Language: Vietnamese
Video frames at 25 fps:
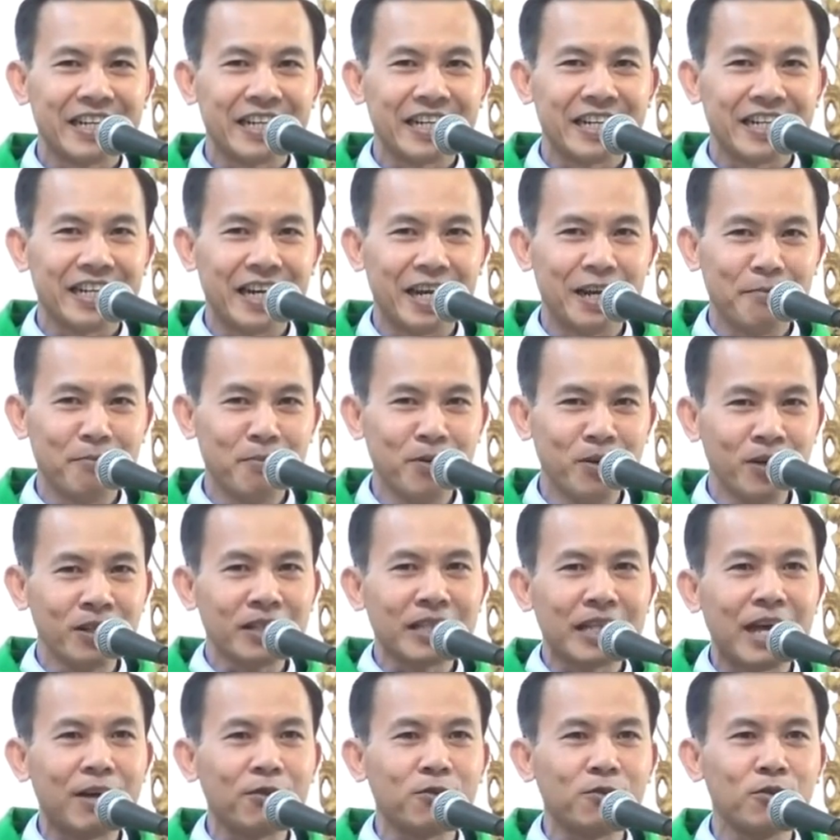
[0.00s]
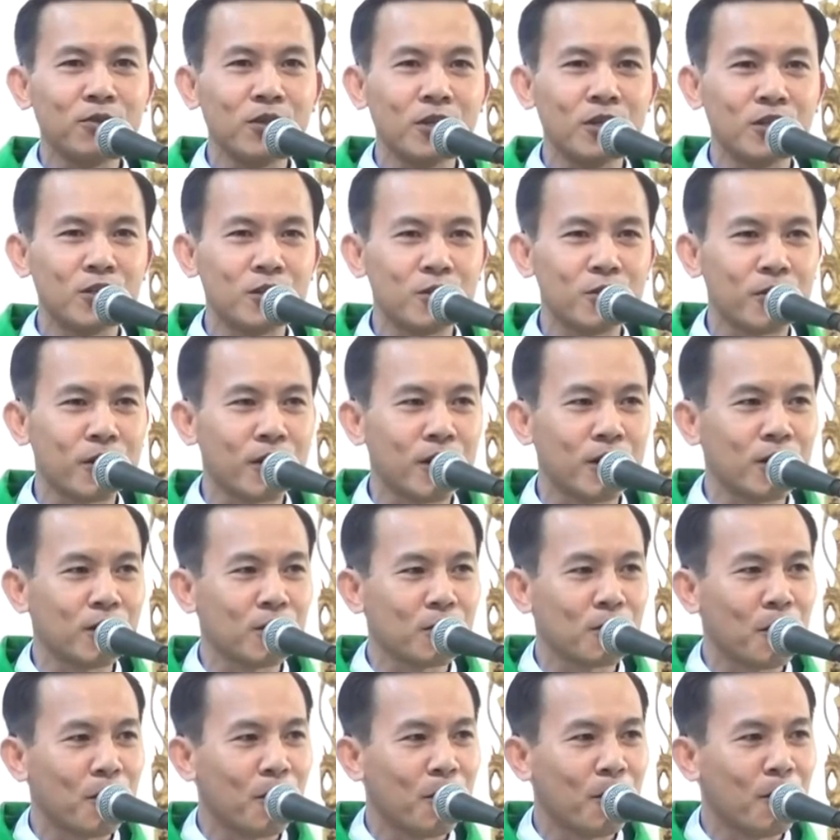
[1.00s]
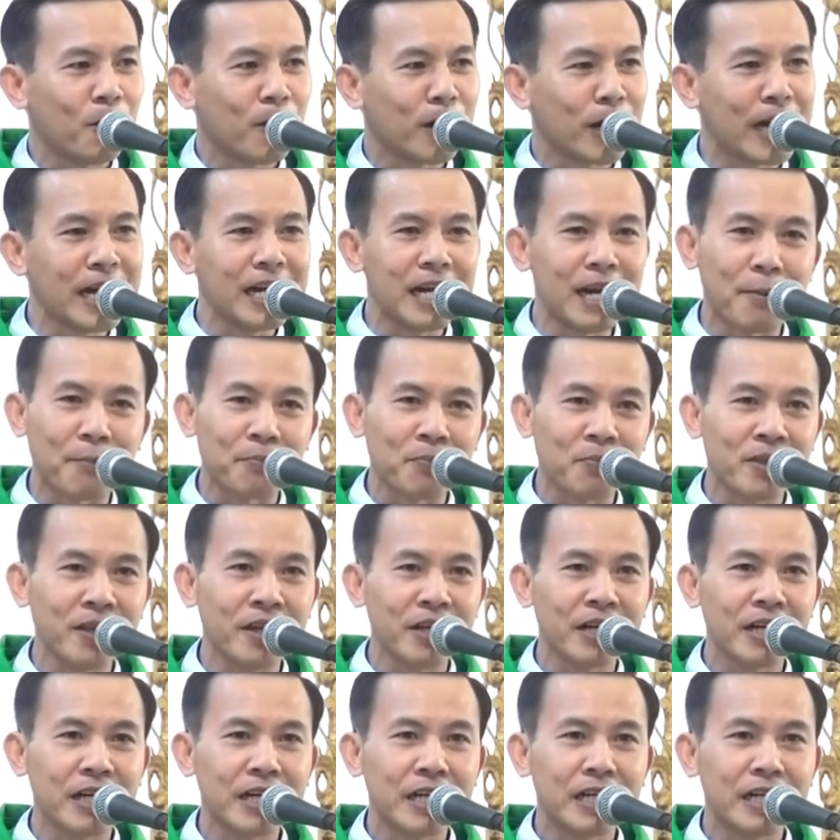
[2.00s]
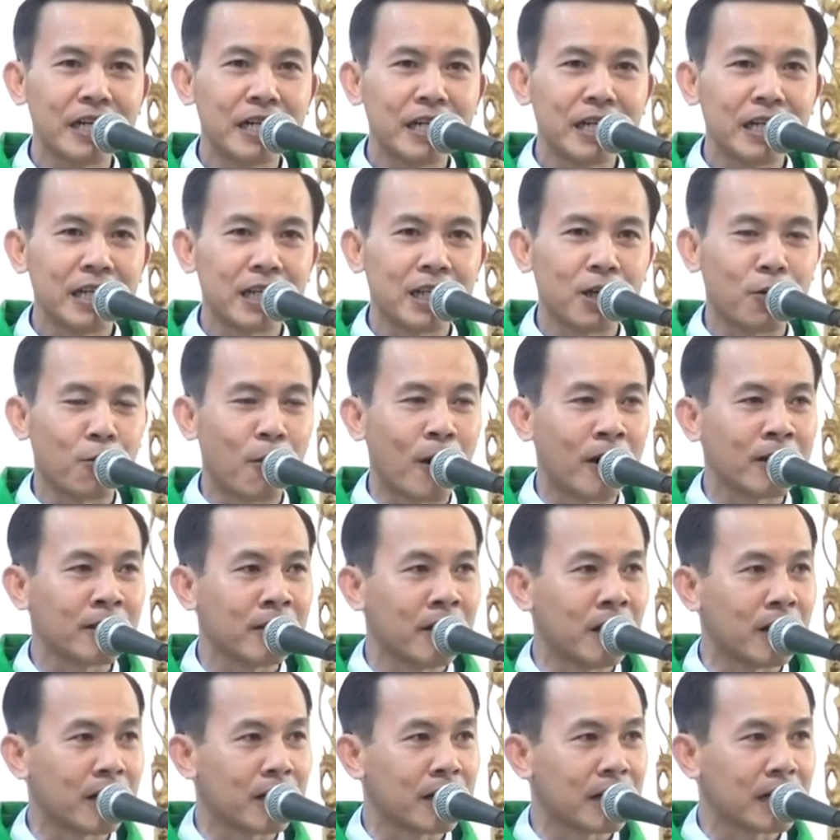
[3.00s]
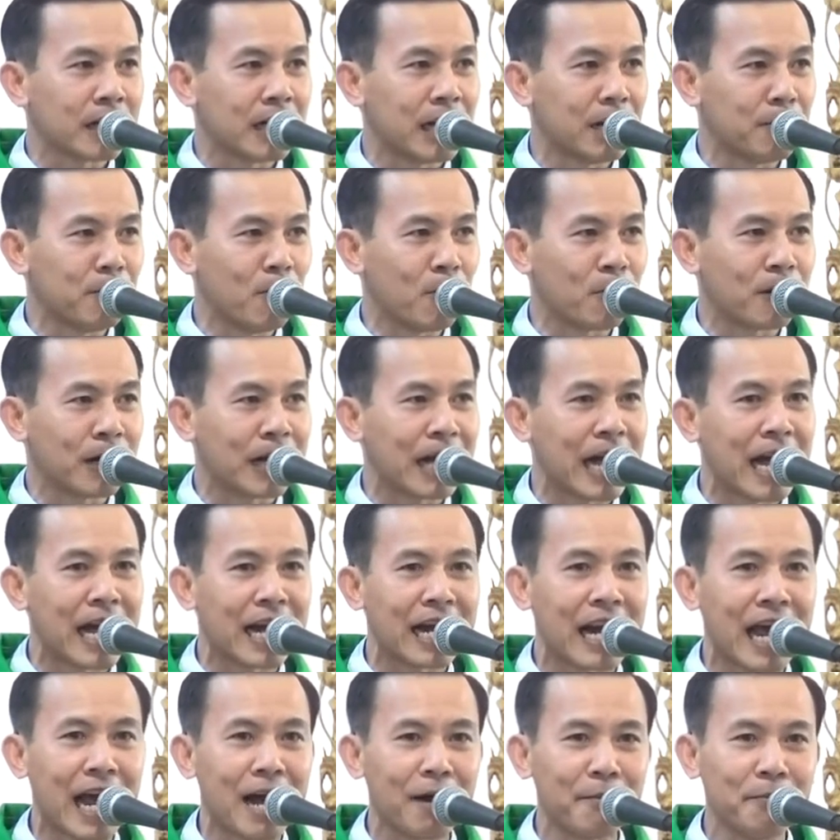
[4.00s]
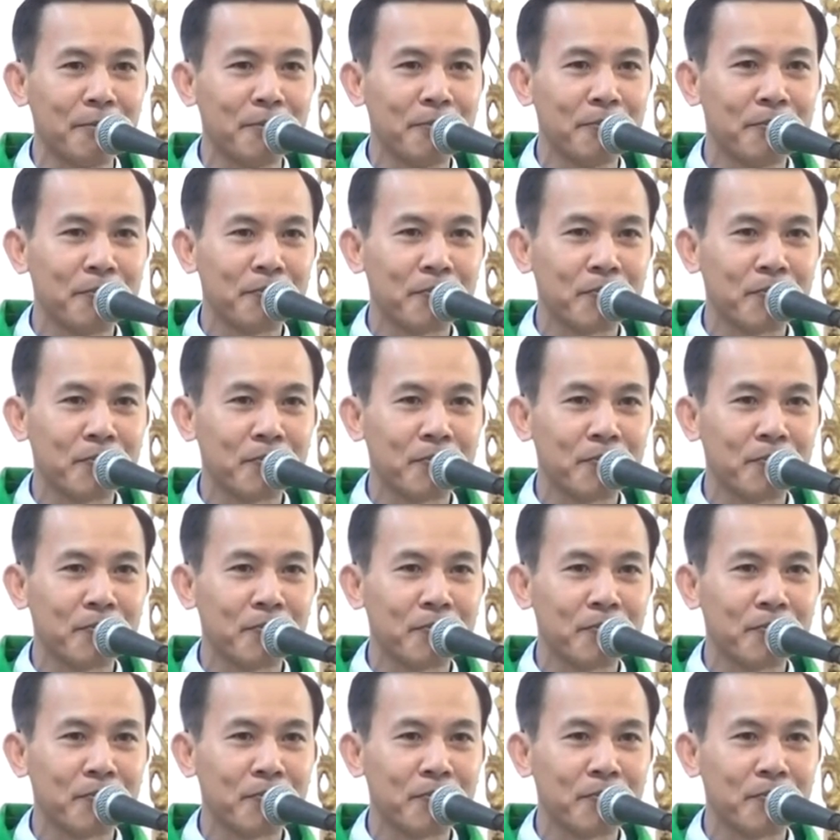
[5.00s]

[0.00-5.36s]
để bước theo Chúa Giêsu Kitô ngay lập tức thì quả thực là một can đảm